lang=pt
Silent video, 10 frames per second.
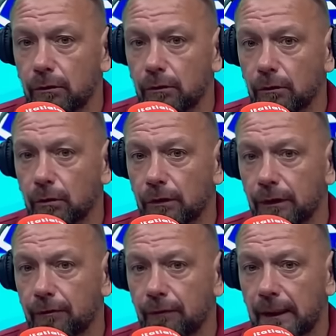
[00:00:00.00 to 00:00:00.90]
o
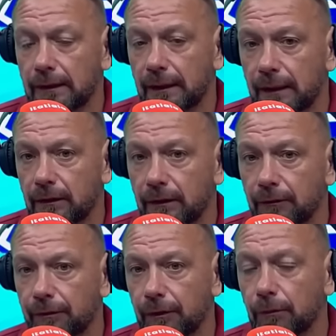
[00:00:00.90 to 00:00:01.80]
Cruzeiro acerte,
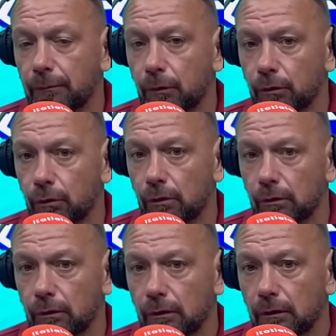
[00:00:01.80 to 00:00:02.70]
enfim, um bom jogo